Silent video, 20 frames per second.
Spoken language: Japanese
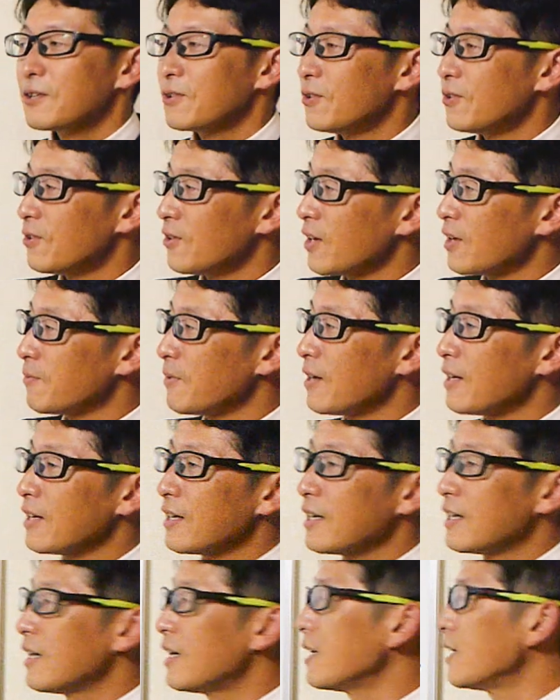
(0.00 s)
これ
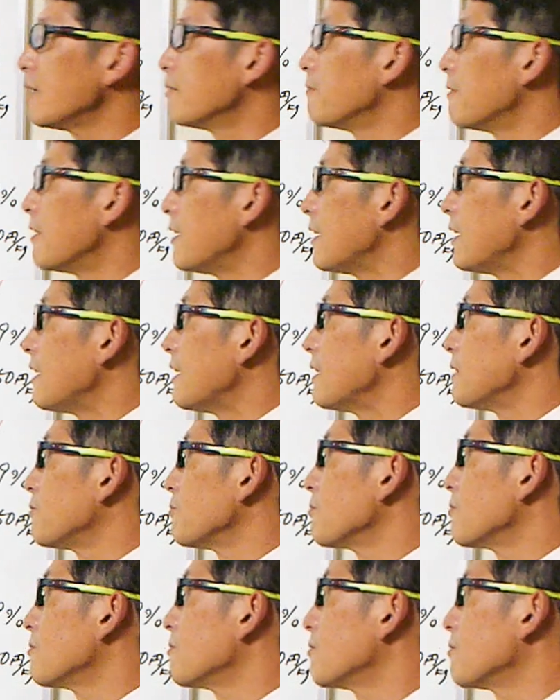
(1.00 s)
ばっかりは
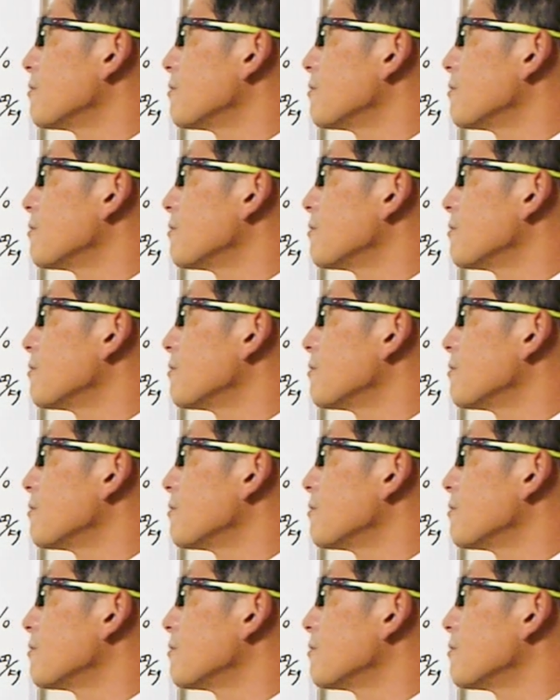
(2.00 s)
ちょっ